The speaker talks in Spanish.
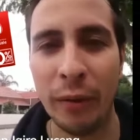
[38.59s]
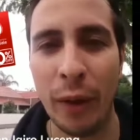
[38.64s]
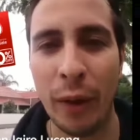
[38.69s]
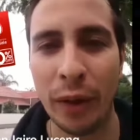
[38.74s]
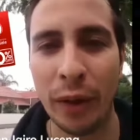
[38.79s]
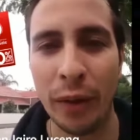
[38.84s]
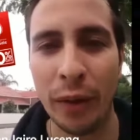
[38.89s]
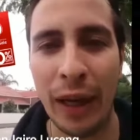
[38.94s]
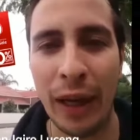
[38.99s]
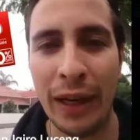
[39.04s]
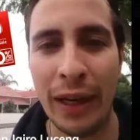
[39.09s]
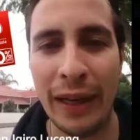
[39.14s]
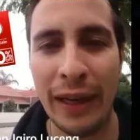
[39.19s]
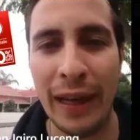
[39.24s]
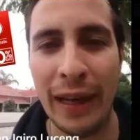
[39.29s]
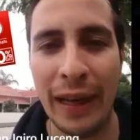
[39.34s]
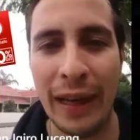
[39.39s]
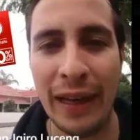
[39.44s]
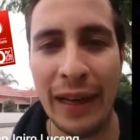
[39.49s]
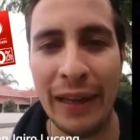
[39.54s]
cuanto a
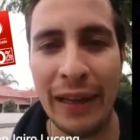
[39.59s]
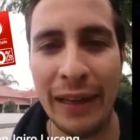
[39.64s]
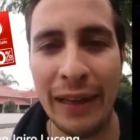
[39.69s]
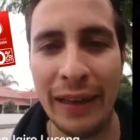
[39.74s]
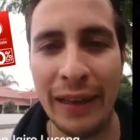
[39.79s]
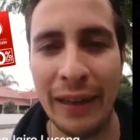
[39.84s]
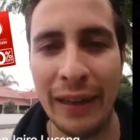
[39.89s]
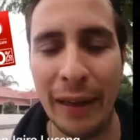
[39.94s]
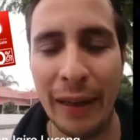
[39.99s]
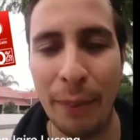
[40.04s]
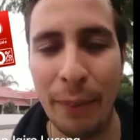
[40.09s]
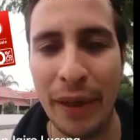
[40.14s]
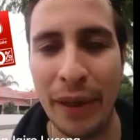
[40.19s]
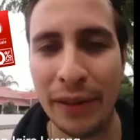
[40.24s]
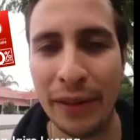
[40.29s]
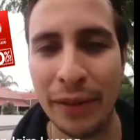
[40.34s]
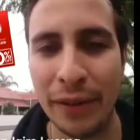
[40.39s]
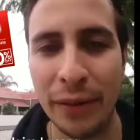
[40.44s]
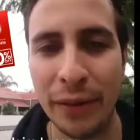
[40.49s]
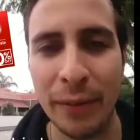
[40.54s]
calidad y,
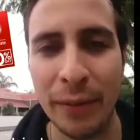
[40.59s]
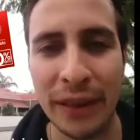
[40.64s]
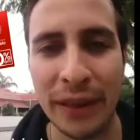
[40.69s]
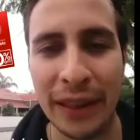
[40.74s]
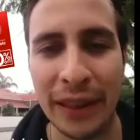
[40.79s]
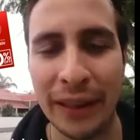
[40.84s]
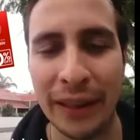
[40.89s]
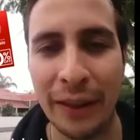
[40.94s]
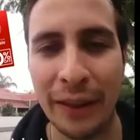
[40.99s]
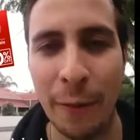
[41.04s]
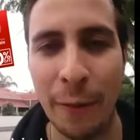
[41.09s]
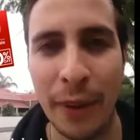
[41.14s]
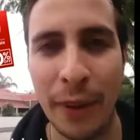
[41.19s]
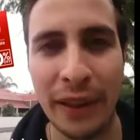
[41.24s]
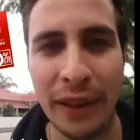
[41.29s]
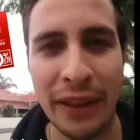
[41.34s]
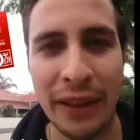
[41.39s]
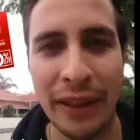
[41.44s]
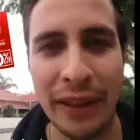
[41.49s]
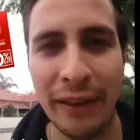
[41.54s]
precios, bastante
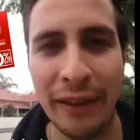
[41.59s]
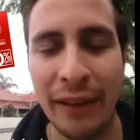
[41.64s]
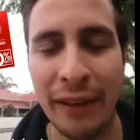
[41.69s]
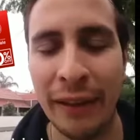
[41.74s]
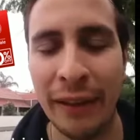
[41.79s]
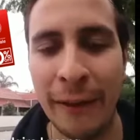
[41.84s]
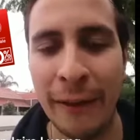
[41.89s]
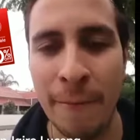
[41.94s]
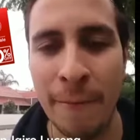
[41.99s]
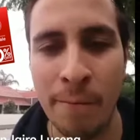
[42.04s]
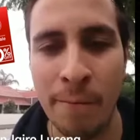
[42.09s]
competitiva.